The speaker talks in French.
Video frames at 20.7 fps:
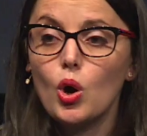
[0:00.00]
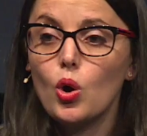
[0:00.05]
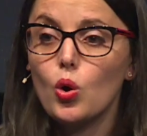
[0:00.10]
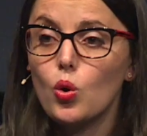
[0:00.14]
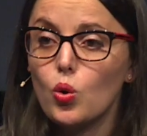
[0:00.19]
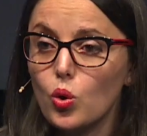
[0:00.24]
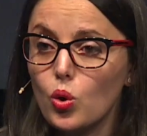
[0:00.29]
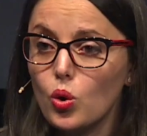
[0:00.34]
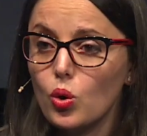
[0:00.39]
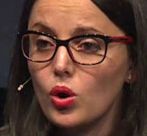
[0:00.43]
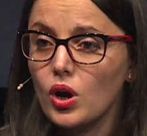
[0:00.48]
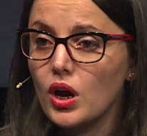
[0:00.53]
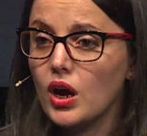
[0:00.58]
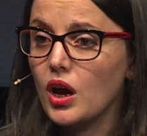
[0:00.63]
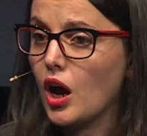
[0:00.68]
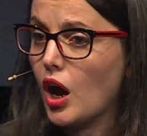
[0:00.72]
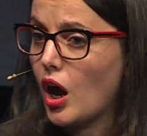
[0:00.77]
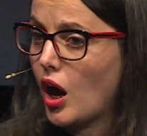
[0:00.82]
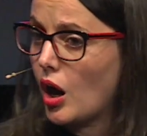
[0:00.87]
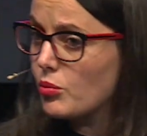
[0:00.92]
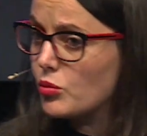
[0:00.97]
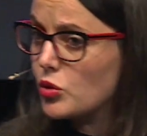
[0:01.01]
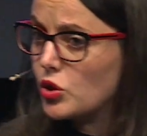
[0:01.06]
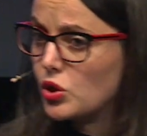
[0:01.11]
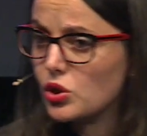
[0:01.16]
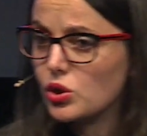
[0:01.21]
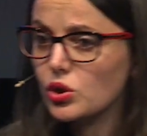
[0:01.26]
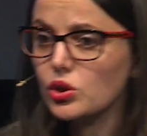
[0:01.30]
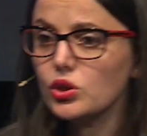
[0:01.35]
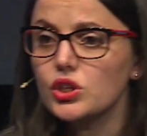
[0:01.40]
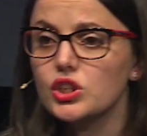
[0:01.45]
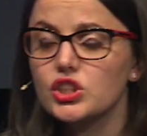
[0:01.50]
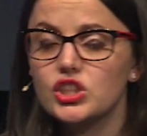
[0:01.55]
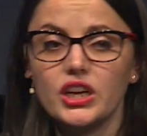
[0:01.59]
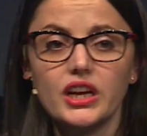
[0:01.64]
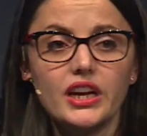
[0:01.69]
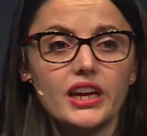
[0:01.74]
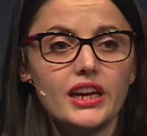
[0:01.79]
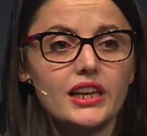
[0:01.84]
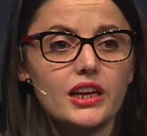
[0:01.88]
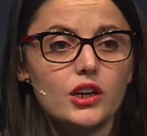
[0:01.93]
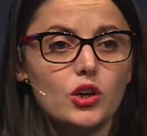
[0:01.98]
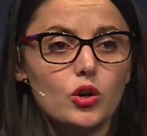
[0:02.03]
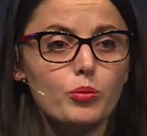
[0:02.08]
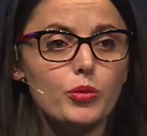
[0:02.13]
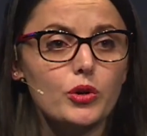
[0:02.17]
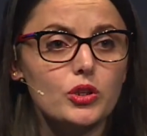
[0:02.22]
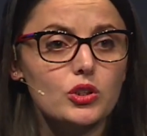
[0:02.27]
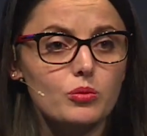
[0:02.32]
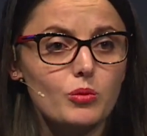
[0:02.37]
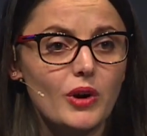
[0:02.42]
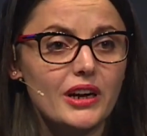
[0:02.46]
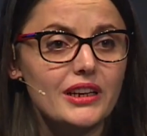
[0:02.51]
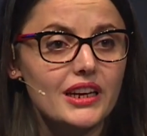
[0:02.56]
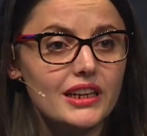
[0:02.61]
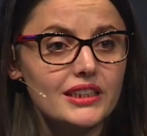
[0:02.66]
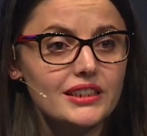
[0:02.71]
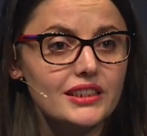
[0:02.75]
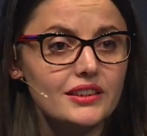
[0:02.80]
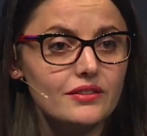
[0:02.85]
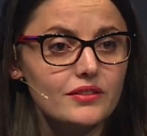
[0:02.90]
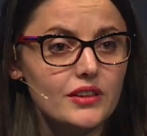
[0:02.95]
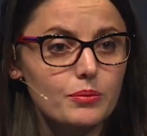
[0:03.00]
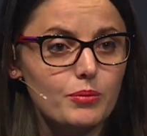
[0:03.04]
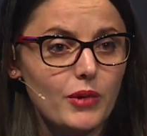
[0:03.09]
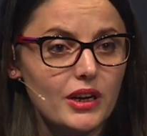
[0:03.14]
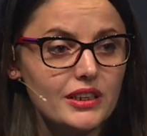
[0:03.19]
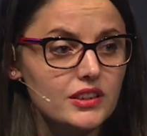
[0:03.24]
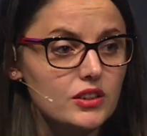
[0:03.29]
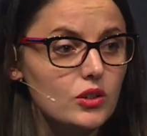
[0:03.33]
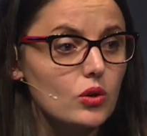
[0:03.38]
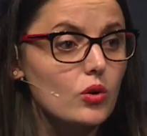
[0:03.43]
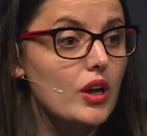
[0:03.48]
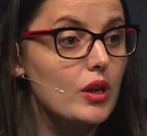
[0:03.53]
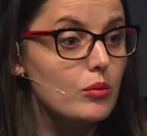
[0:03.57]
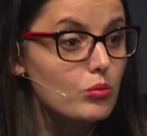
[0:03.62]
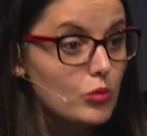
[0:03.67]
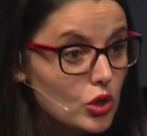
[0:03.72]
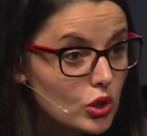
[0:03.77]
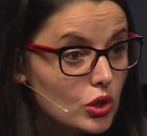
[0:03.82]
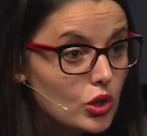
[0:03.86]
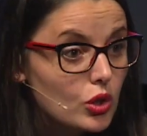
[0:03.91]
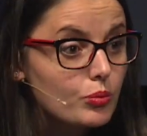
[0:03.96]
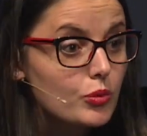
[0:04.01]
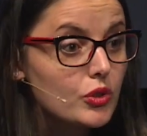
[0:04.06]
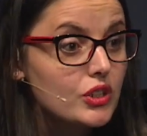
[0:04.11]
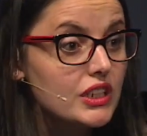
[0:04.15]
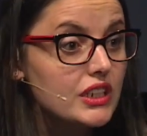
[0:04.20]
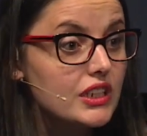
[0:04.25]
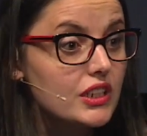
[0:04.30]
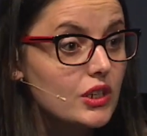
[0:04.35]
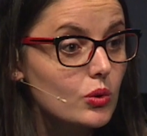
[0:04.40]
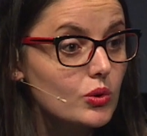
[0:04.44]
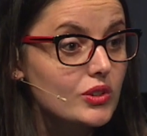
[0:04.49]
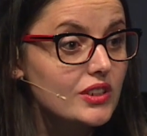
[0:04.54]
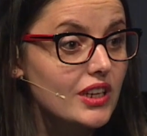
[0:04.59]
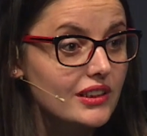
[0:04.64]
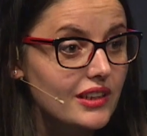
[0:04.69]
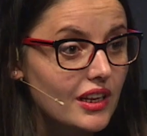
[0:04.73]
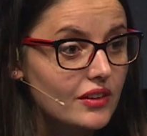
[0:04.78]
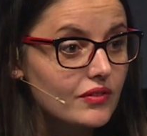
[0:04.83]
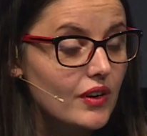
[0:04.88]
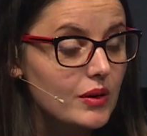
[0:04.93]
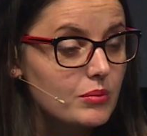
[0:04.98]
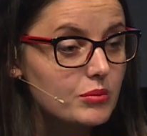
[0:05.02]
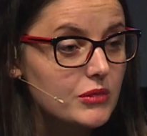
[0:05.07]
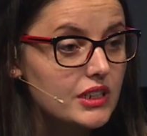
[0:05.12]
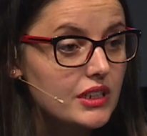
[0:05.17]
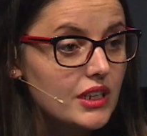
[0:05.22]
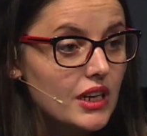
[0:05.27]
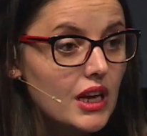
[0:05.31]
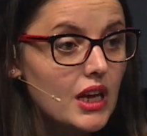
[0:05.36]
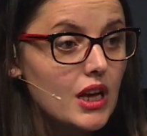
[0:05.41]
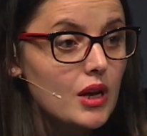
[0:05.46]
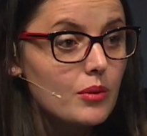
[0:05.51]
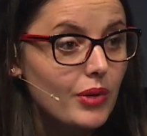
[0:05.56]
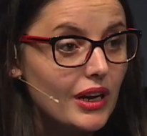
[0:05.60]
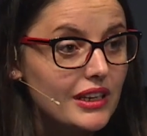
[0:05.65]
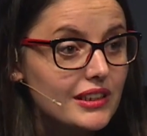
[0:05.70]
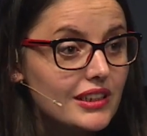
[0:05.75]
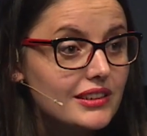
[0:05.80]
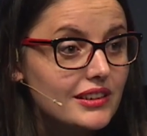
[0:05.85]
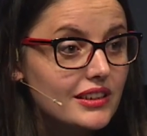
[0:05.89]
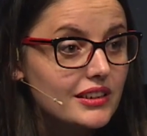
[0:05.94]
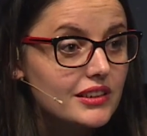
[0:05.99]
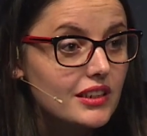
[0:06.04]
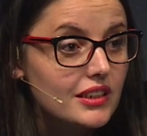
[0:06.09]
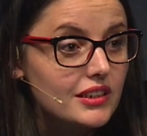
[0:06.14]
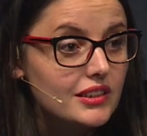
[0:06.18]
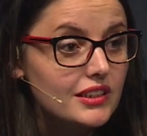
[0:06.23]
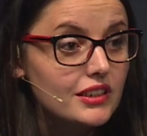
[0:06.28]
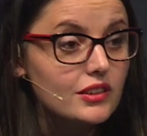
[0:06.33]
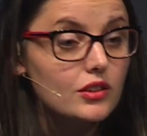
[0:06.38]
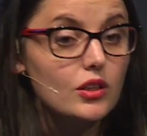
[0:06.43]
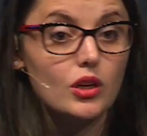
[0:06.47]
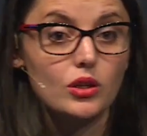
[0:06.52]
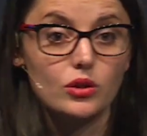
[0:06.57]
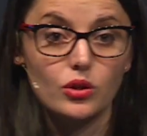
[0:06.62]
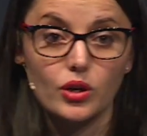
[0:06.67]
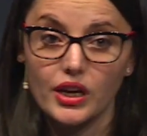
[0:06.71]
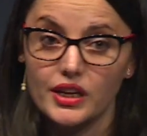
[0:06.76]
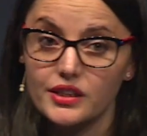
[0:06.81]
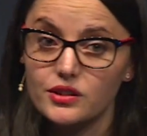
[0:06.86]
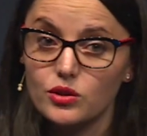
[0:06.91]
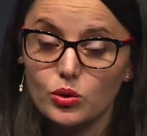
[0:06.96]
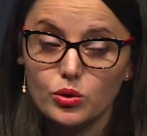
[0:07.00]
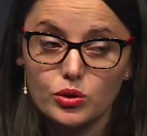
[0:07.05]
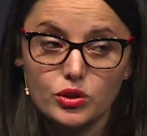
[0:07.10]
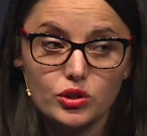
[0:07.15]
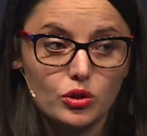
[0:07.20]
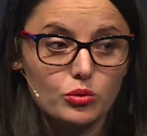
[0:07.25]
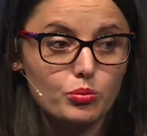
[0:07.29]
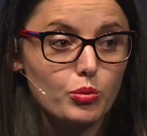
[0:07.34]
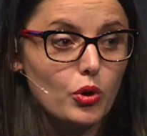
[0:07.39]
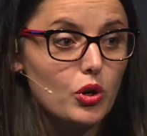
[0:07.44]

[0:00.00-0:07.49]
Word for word: ou à mieux gérer les comportements agressifs des patients et mieux communiquer au sein de la famille par des exercices de résolution de